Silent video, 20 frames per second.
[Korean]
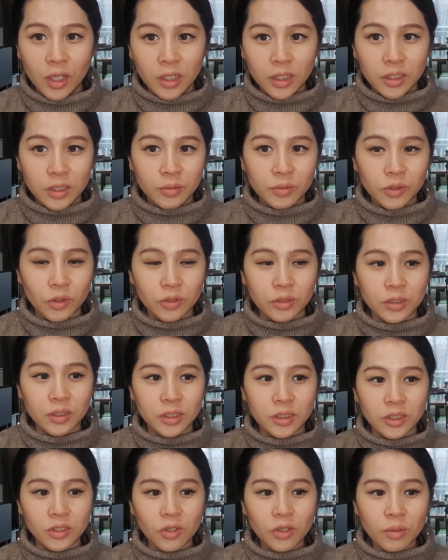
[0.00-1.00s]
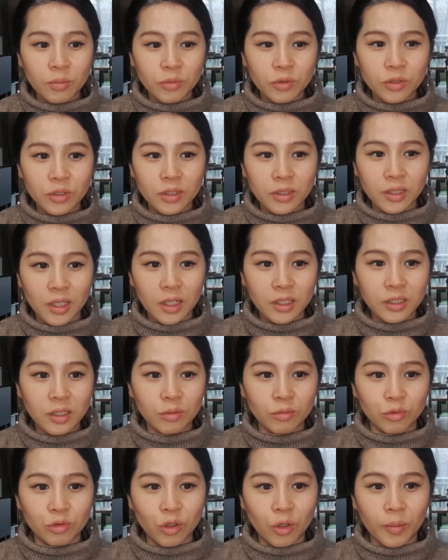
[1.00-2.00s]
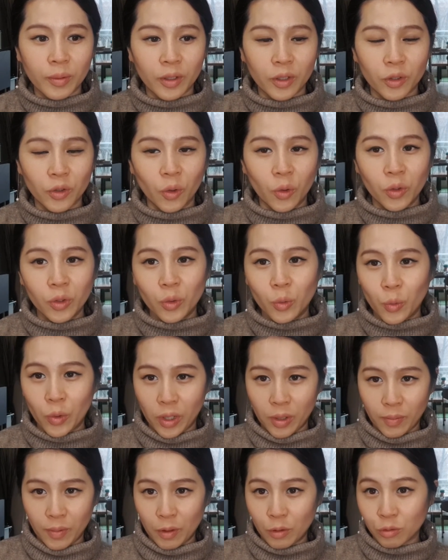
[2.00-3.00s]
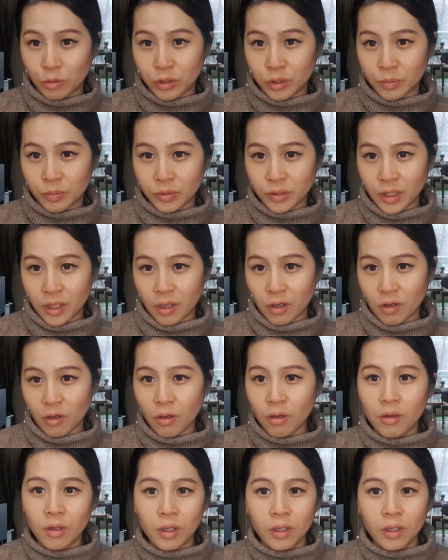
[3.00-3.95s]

그럼 저는 그 성인분들한테 항상 물어봐요. 영어를 왜 배우고 싶으세요?